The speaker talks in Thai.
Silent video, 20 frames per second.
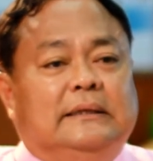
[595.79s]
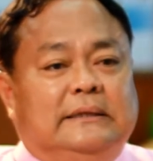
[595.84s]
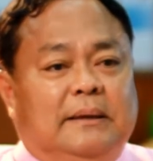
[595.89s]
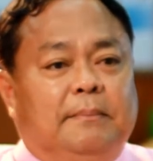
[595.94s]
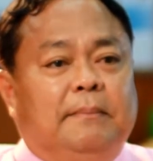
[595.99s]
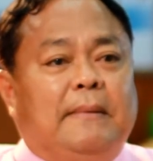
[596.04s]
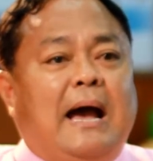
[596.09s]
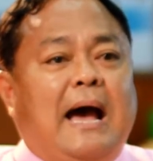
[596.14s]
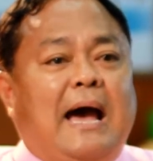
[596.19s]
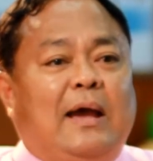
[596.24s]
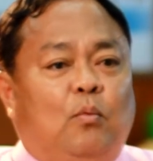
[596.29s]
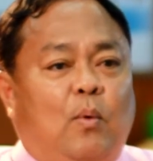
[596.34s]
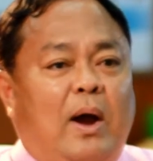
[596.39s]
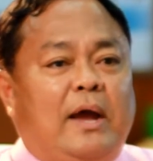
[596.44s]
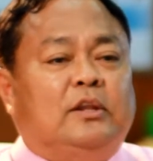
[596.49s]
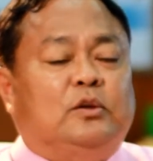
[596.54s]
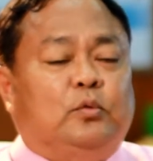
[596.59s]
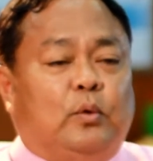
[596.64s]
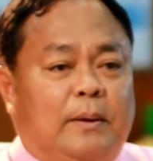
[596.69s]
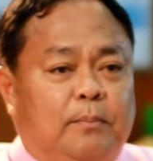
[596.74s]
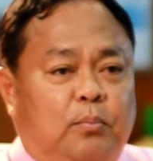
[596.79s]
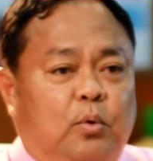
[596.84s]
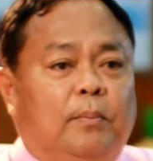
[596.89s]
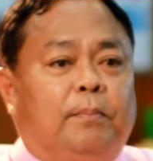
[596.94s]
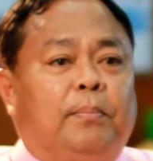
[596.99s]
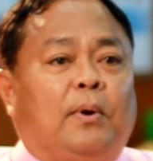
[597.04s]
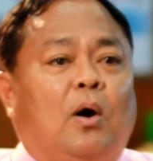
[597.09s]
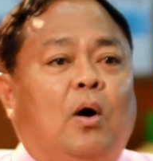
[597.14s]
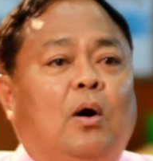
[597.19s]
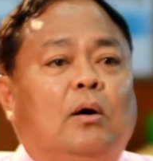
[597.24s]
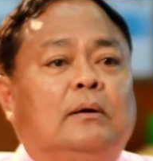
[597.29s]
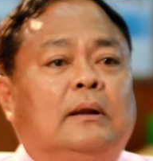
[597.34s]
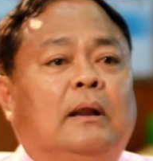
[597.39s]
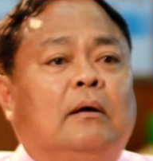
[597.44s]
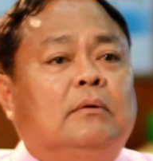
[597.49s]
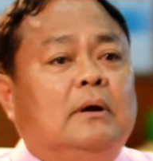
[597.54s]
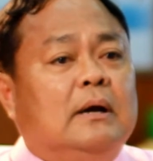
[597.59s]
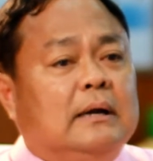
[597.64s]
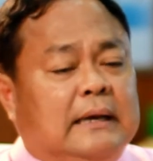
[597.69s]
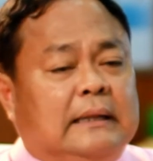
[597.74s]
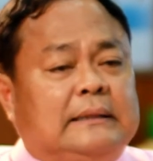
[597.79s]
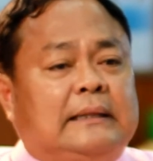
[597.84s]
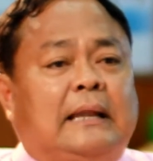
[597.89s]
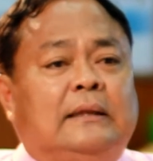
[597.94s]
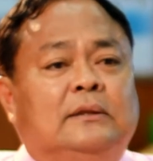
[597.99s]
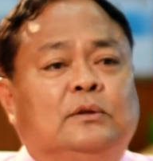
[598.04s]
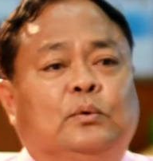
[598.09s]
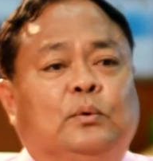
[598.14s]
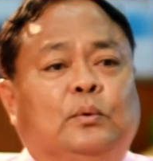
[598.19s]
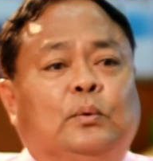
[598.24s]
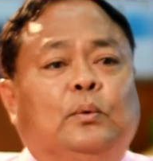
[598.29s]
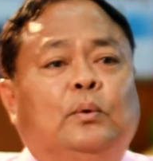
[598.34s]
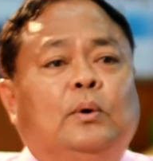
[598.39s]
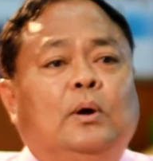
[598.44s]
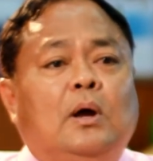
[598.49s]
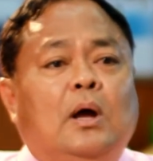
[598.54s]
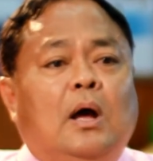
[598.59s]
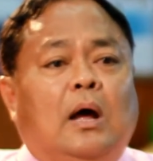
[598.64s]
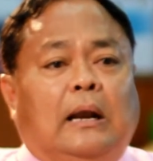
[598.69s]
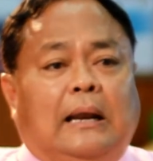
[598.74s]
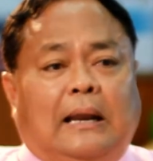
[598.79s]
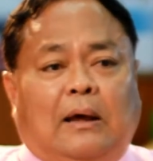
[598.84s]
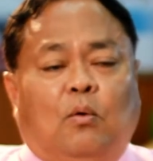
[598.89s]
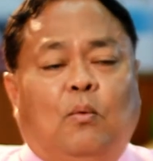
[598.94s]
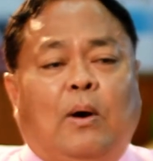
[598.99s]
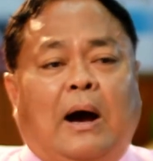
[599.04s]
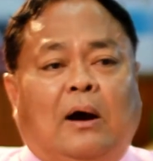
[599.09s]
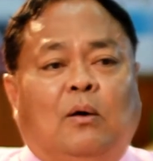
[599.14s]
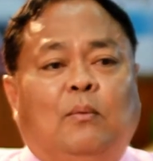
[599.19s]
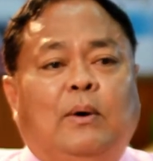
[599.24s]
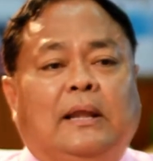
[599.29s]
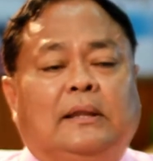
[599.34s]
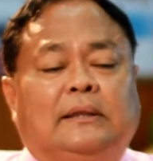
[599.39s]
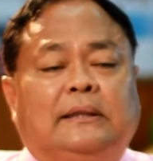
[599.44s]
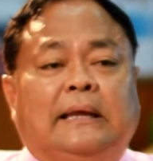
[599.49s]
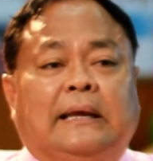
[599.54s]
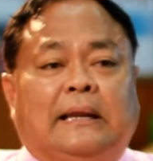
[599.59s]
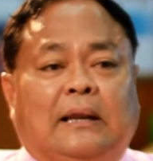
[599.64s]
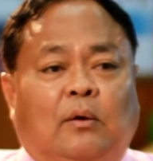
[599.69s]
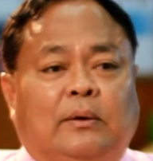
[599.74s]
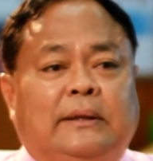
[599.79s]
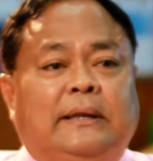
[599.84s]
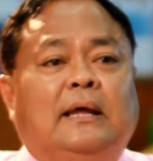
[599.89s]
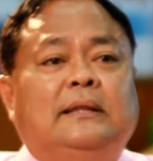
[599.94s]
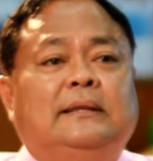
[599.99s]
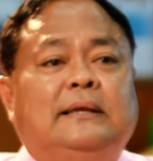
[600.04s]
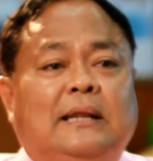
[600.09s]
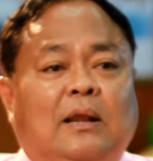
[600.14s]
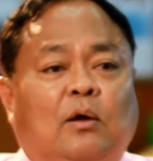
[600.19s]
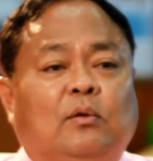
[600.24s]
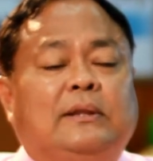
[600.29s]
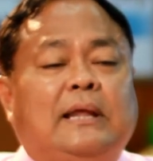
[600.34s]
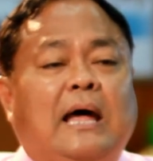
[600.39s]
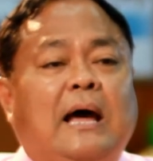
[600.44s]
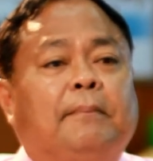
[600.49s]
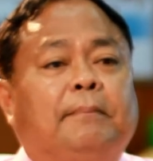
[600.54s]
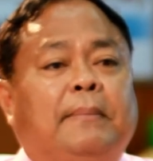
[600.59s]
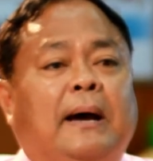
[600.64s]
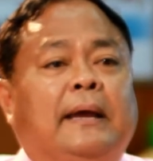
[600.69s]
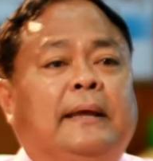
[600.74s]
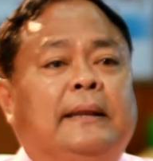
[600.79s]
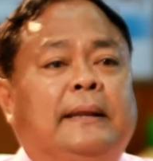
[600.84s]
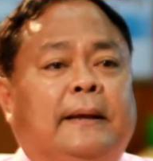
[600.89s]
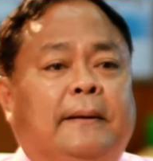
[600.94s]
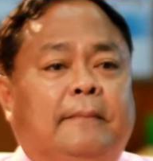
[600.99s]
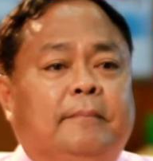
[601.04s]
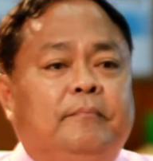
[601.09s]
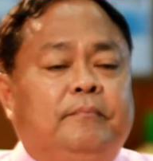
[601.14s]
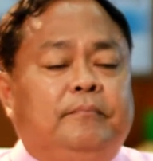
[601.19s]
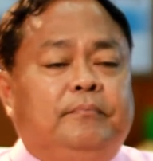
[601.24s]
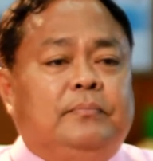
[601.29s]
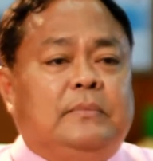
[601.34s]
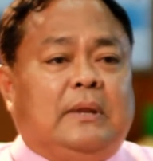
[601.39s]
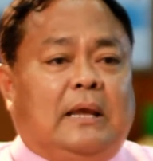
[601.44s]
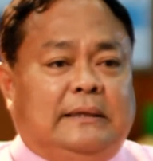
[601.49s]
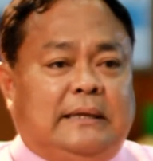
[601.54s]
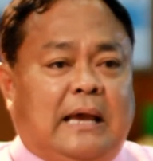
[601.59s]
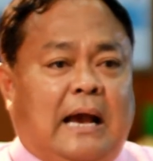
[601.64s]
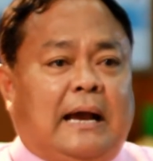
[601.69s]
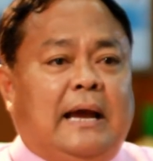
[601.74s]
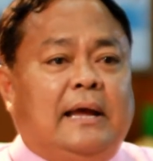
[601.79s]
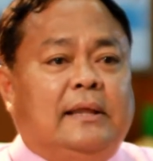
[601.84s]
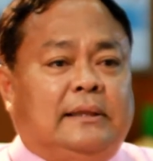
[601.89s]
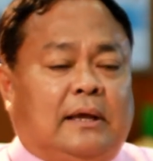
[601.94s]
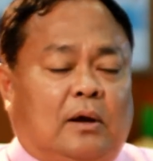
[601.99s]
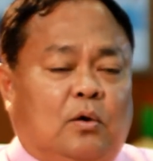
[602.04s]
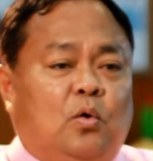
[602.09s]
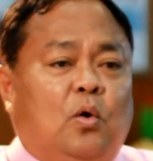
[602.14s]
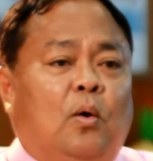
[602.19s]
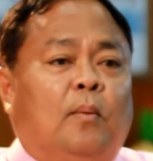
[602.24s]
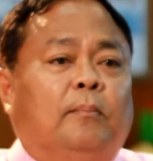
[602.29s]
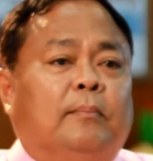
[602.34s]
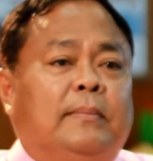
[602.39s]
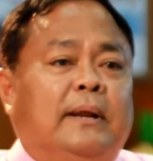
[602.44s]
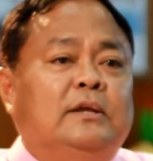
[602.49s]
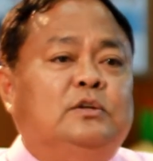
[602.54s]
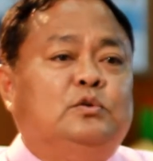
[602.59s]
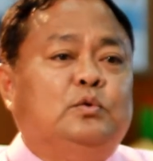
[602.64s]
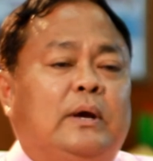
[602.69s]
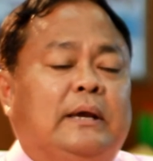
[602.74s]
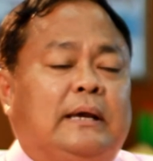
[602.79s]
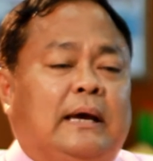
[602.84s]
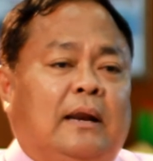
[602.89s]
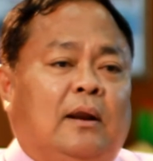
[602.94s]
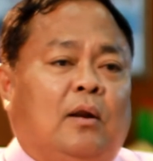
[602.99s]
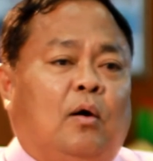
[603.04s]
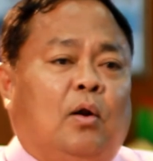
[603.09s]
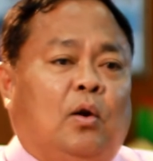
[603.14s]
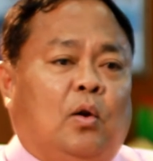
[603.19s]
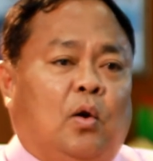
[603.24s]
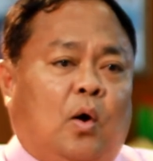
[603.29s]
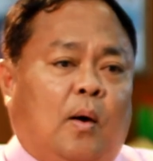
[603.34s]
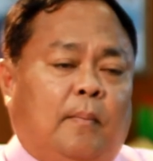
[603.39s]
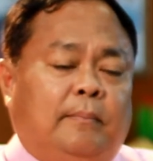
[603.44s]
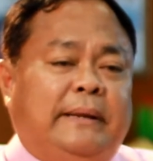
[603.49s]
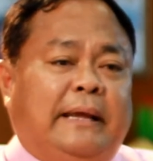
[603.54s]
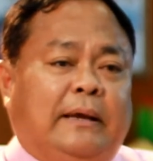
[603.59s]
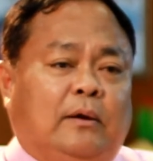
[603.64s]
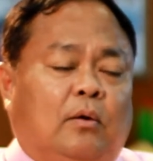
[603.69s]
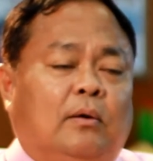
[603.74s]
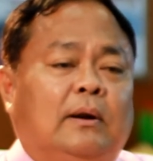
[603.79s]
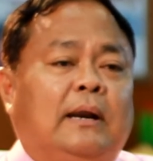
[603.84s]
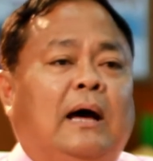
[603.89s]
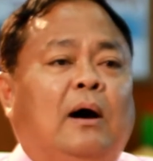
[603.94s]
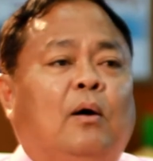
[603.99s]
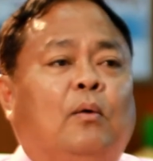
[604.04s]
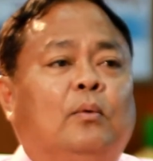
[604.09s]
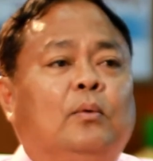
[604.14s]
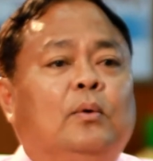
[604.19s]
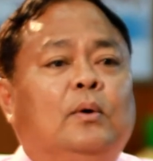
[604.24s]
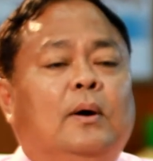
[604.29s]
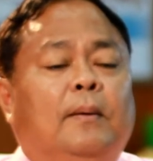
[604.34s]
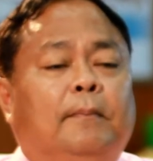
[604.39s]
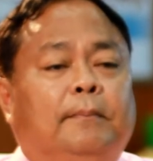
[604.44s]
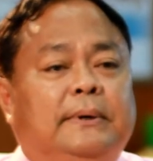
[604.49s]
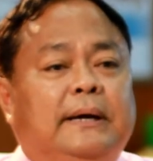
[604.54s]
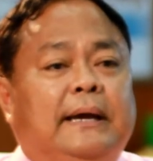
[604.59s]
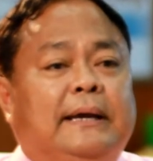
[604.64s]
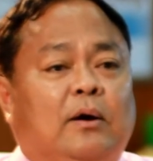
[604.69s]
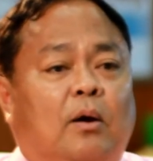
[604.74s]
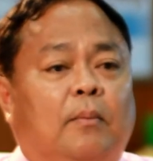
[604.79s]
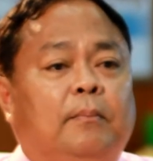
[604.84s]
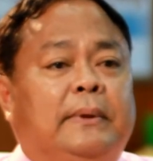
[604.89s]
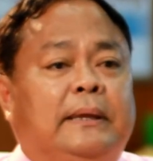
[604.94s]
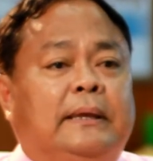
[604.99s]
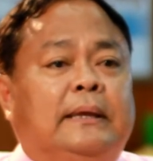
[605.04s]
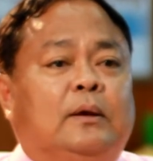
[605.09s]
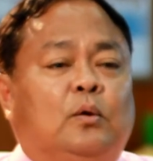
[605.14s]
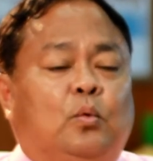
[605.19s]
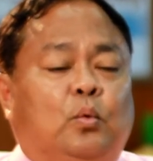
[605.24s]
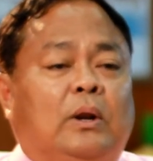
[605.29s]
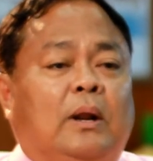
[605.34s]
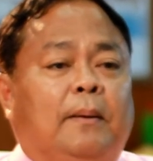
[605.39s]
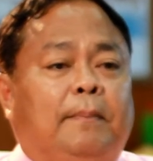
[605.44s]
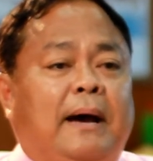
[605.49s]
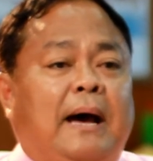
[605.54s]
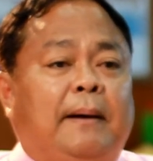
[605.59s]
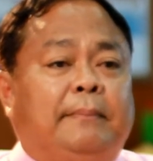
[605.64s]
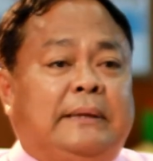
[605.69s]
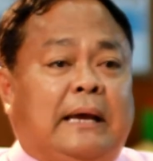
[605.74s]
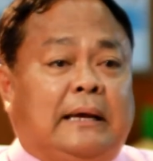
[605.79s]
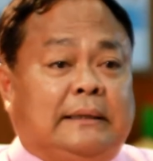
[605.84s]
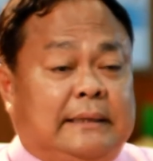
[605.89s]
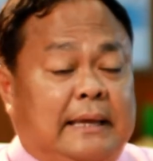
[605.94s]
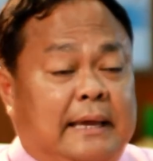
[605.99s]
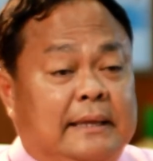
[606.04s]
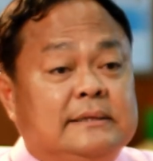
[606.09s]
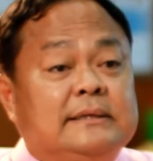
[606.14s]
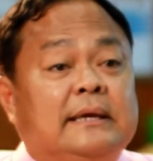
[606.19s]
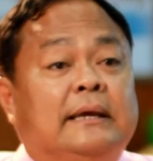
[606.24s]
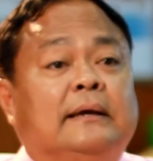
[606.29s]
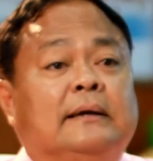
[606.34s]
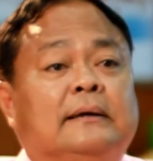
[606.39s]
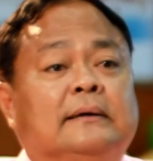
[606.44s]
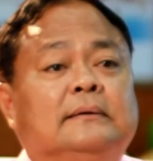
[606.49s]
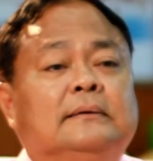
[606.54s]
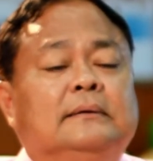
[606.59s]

ยิ้มง่ายไหวสวยพูดเพราะแล้วก็กระตันอยู่ เราหวังว่าสิ่งเหล่านี้ ที่เราสร้างไปเนี่ย อยากให้สังคมได้ช่วยกันหล่อหลอมเด็กของเราเพื่อให้เขามีคุณภาพอย่างแท้จริง